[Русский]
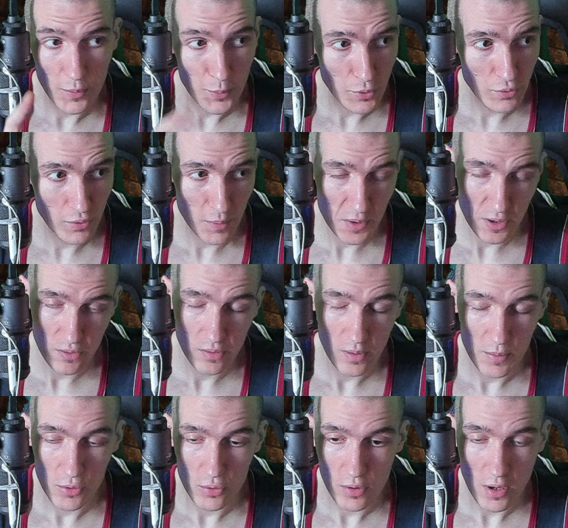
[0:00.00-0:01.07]
Всем привет, ребята, с
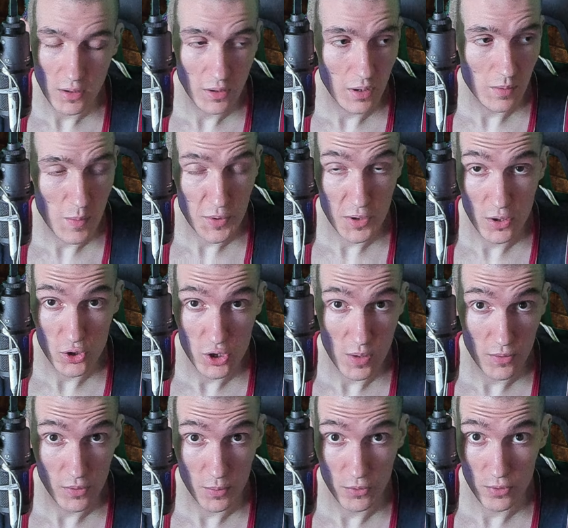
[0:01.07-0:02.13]
вами Юранка, мы
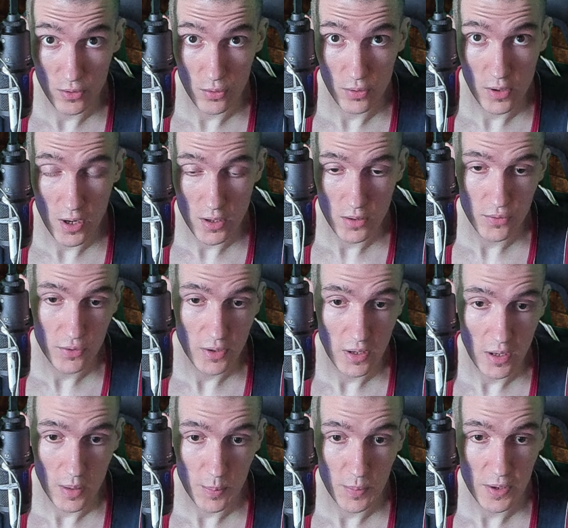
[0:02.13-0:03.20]
продолжаем с вами серию гайдов
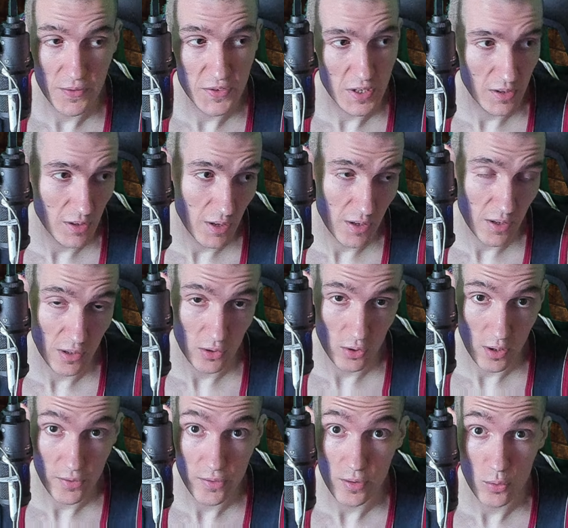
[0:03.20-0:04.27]
на профессиональные,
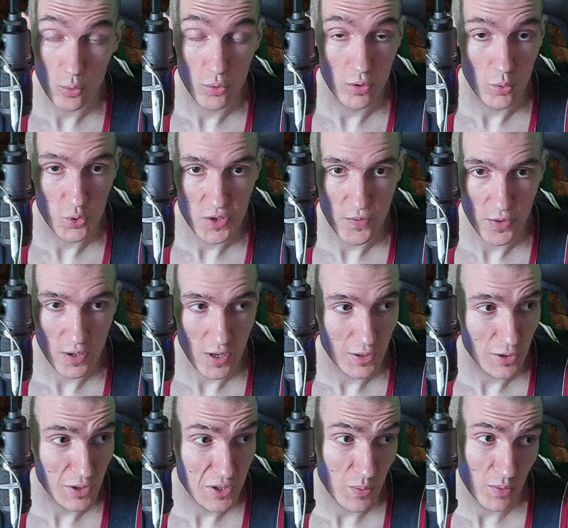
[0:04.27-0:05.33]
классные, крутые
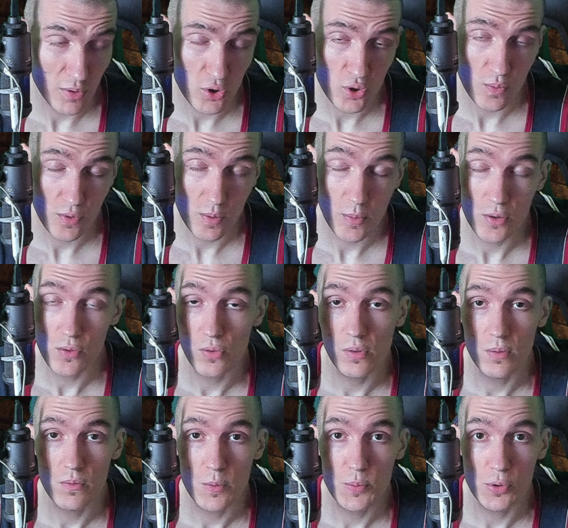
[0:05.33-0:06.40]
русификаторы. Сегодня нашему вниманию
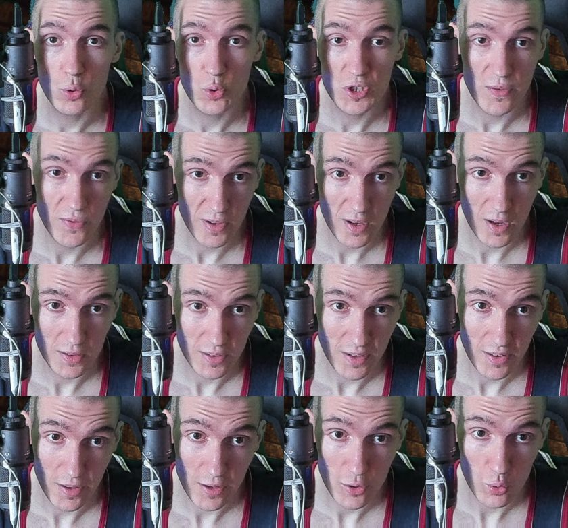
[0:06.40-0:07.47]
с вами выпал
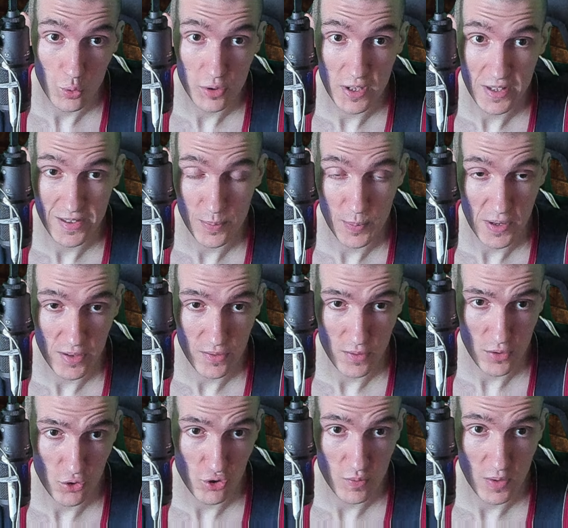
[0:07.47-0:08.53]
русификатор на игру Dead Space
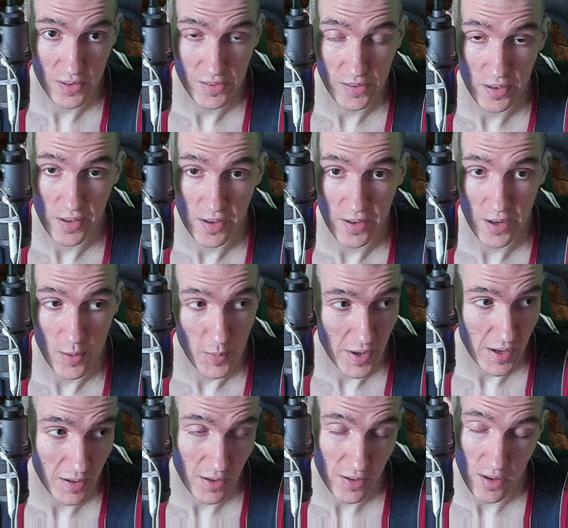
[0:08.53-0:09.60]
2023
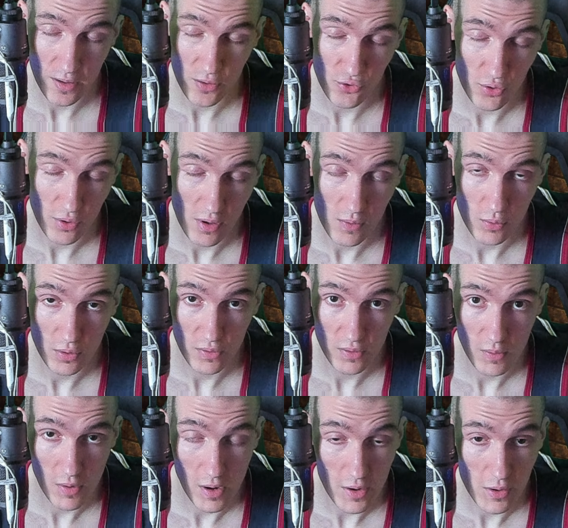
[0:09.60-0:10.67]
ремейк или как еще я его
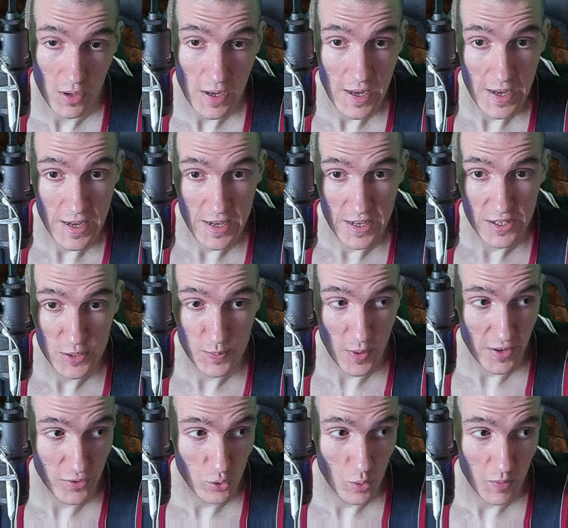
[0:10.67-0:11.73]
называю,
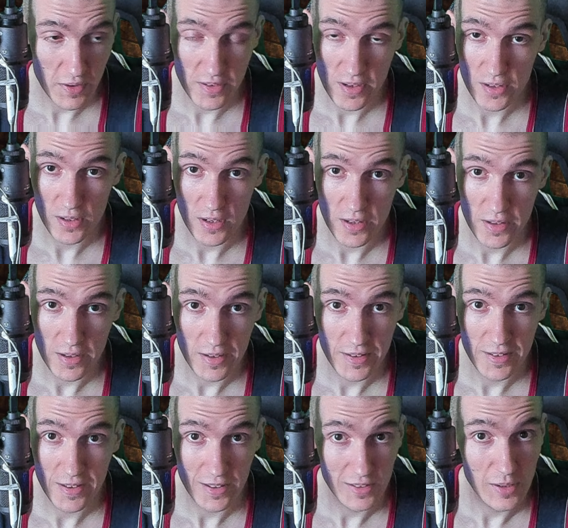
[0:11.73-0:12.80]
спайсовый дед или
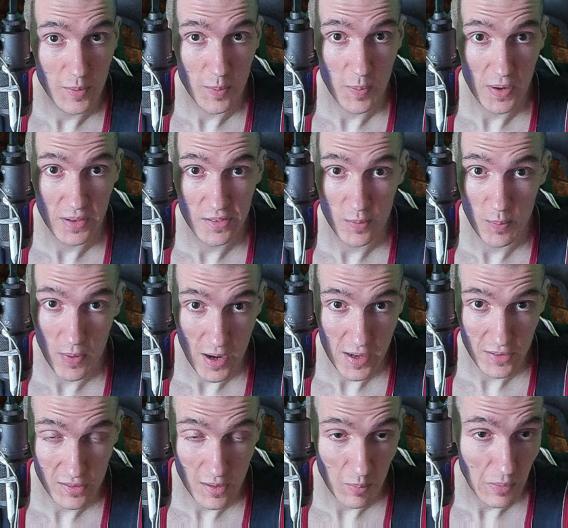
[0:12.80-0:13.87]
дед под
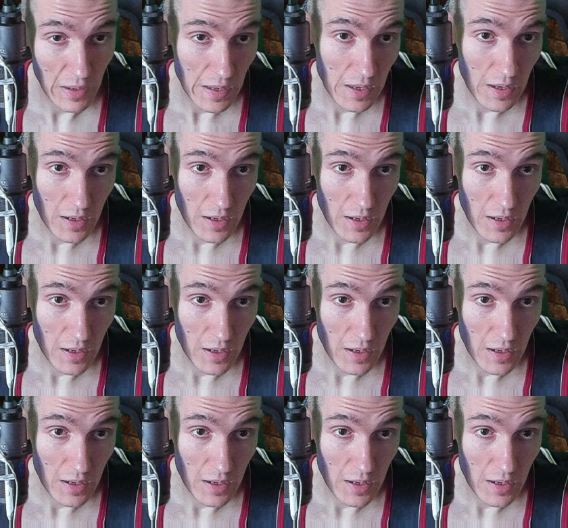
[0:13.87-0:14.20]
спайсом,